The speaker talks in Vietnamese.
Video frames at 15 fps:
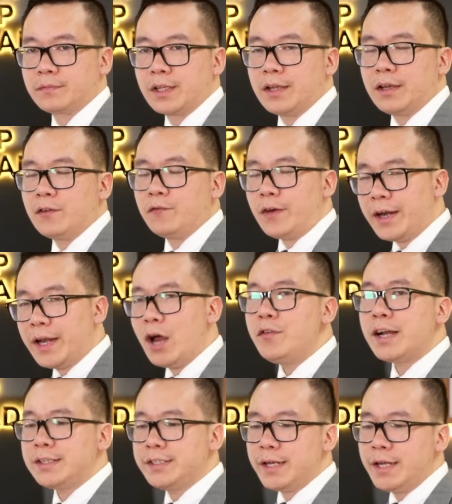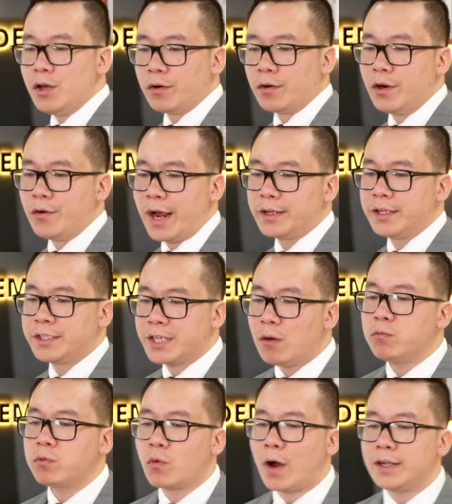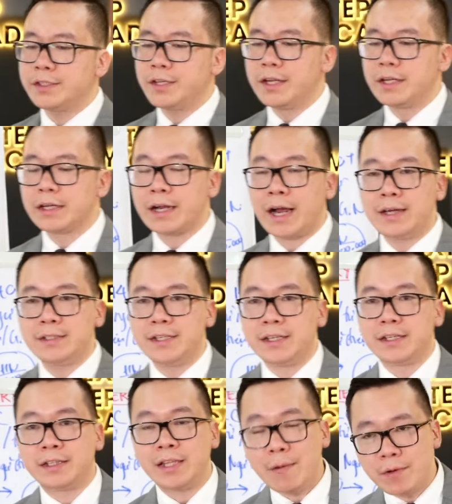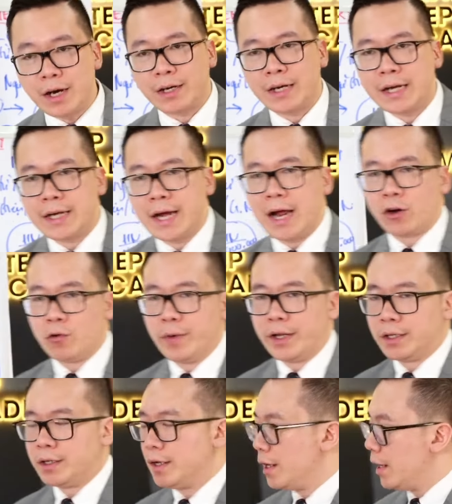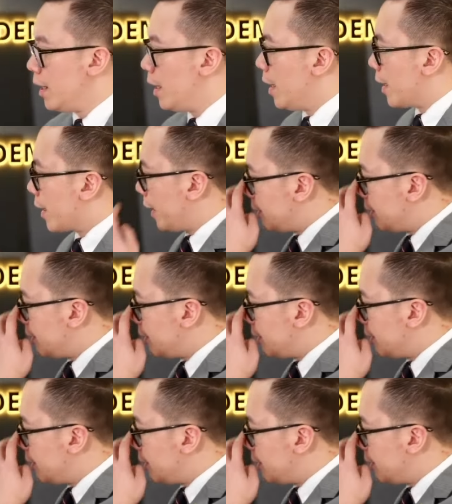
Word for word: Và nếu như anh chị hiểu điều này thì trong quá trình các anh chị tiếp cận khách hàng của mình, các anh chị